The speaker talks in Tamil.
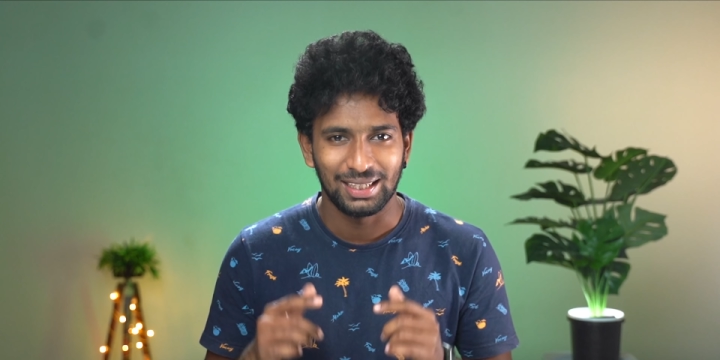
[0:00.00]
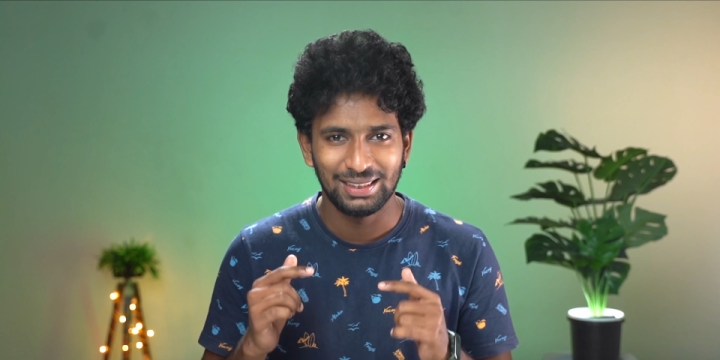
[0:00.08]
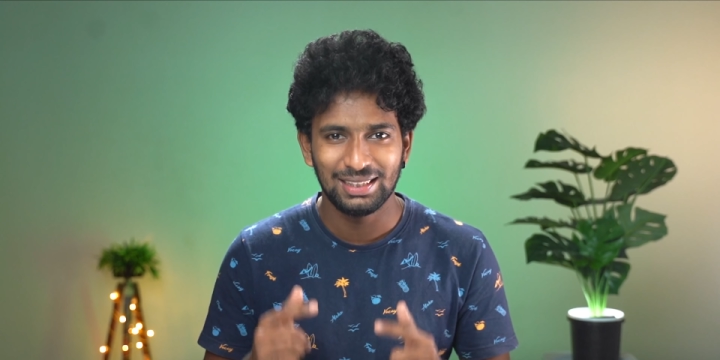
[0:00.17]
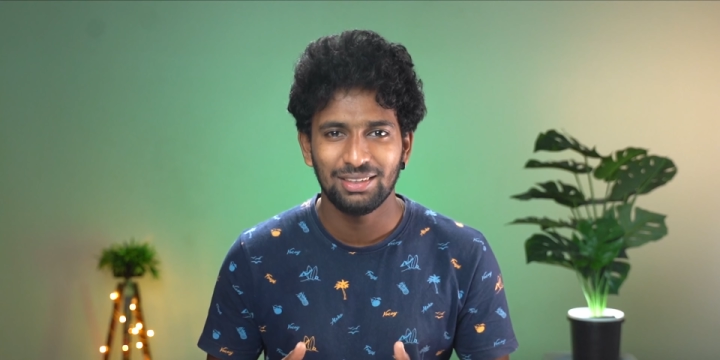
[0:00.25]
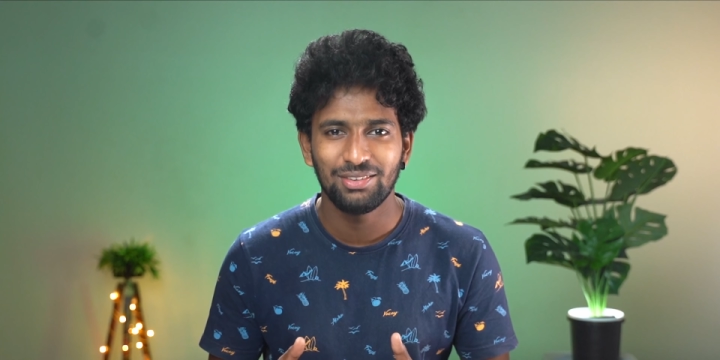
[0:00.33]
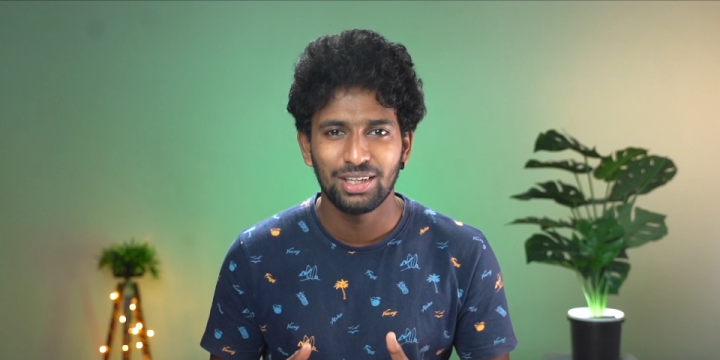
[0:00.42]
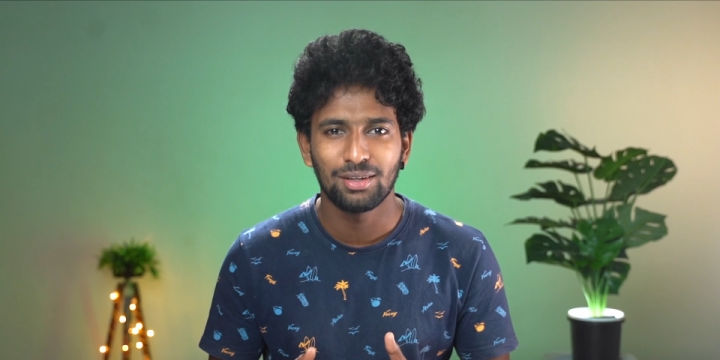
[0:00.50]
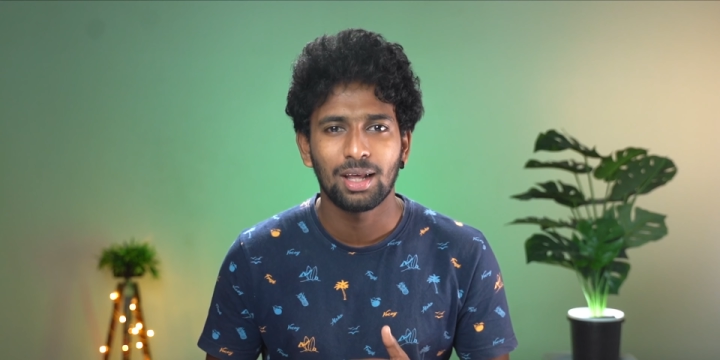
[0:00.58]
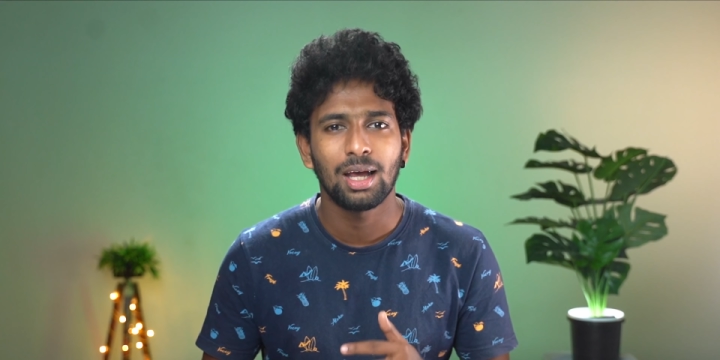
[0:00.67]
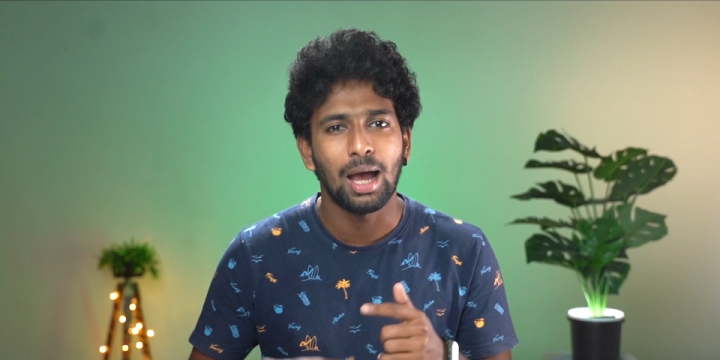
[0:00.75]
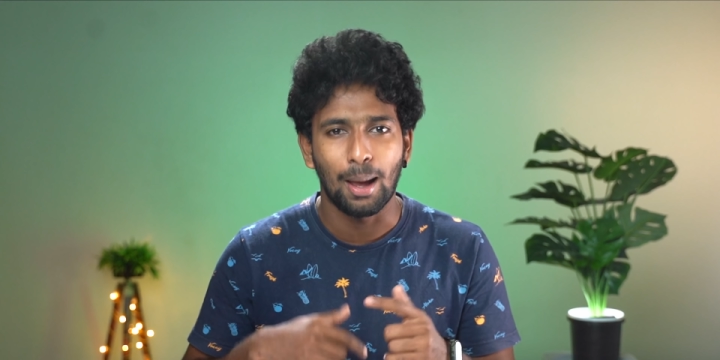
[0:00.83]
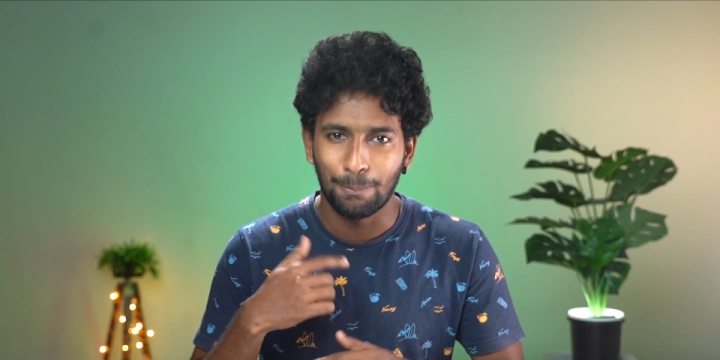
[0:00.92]
இந்த
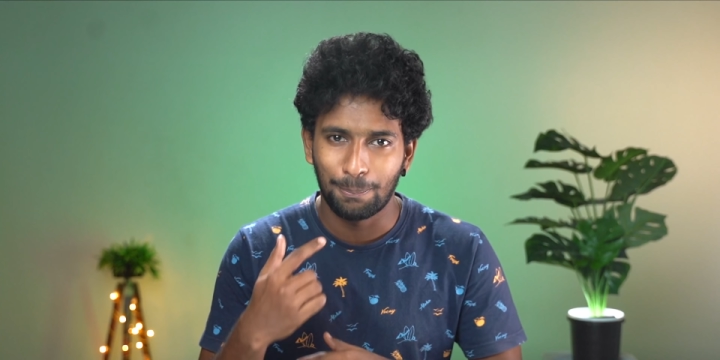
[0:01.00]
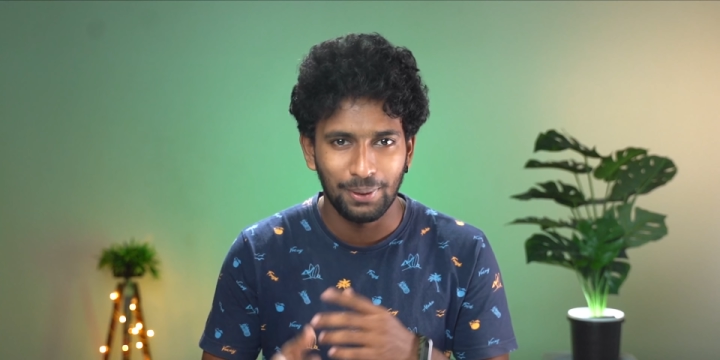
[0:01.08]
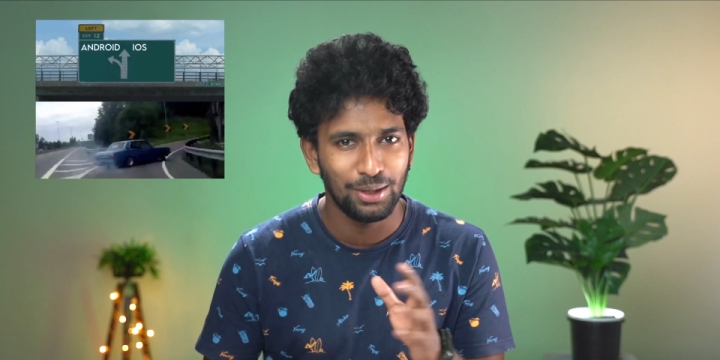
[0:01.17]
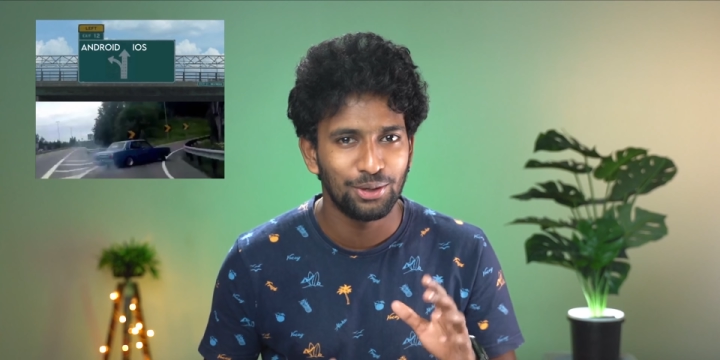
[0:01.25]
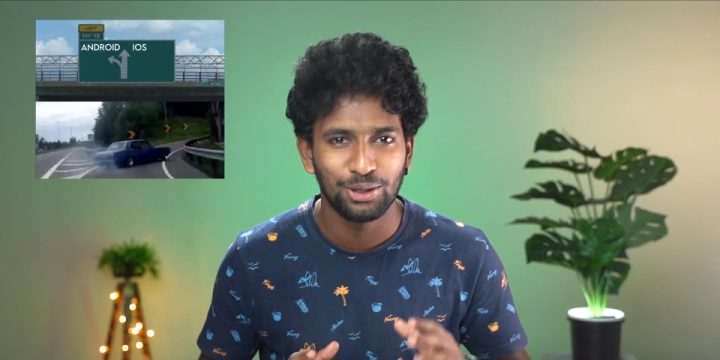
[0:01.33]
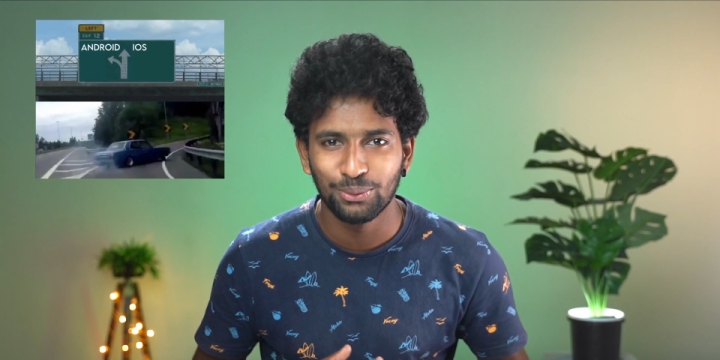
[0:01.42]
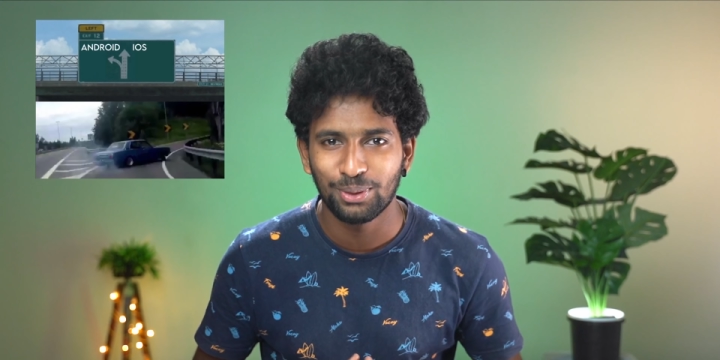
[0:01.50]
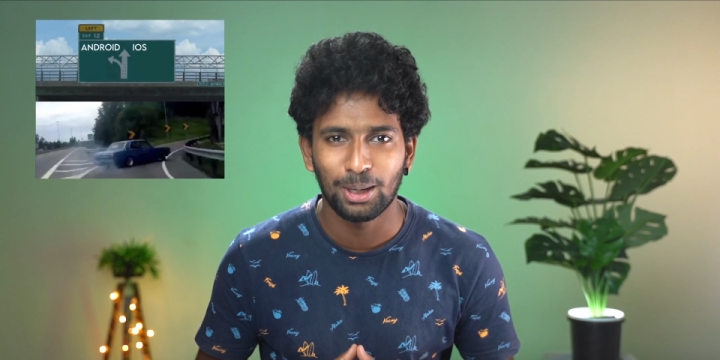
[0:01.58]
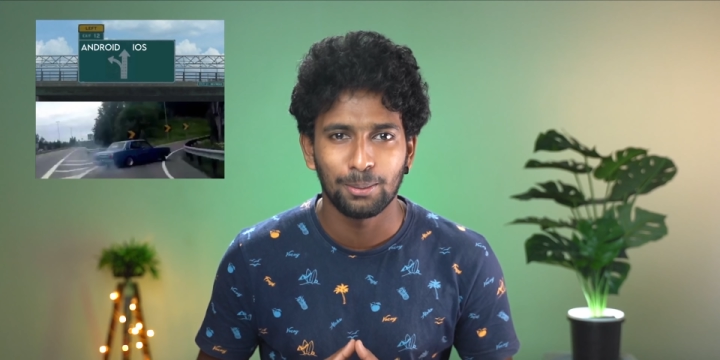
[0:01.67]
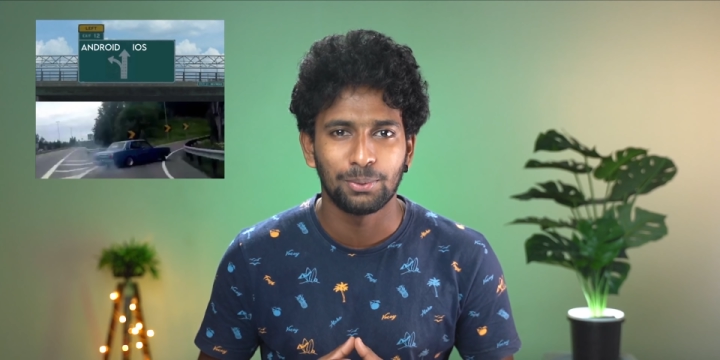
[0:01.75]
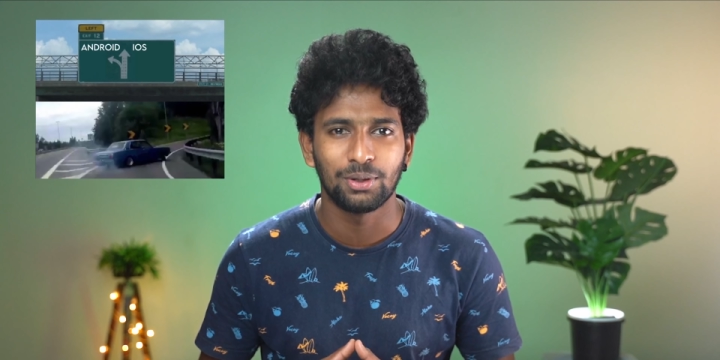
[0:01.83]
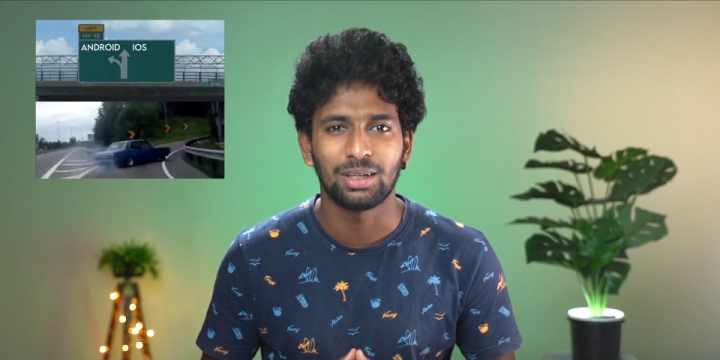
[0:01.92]
வீடியோவில் அப்படியே ஒரு
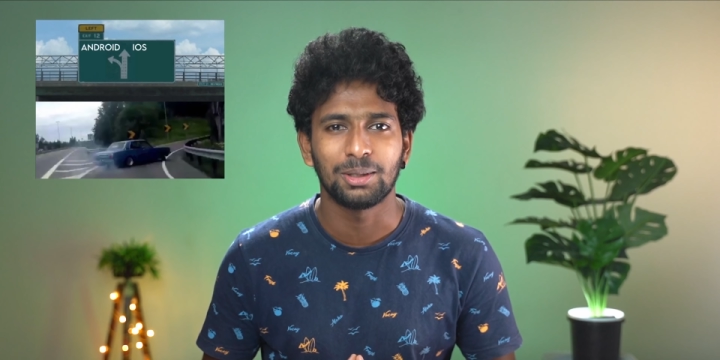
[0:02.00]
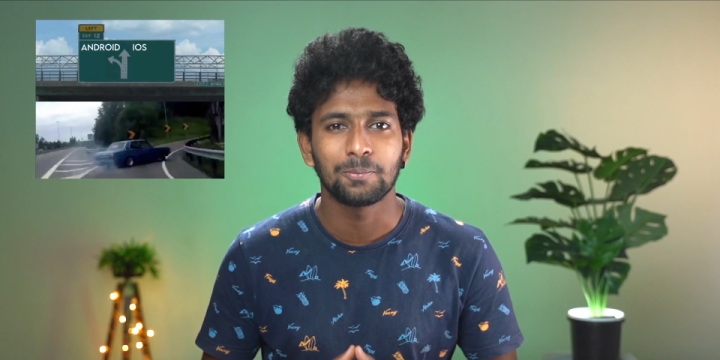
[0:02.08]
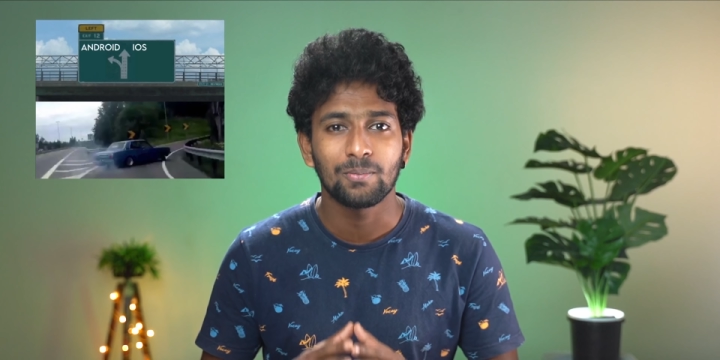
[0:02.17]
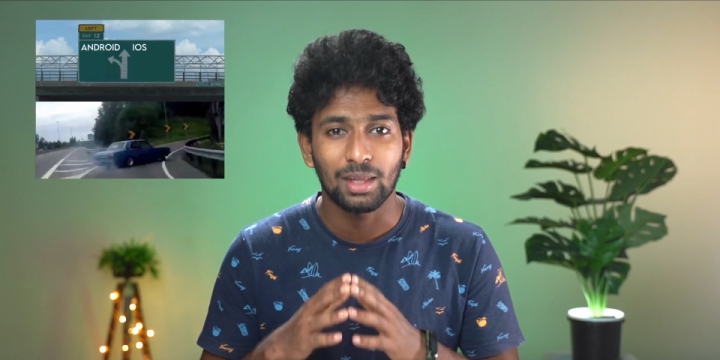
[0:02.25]
யூட்டனை போட்டு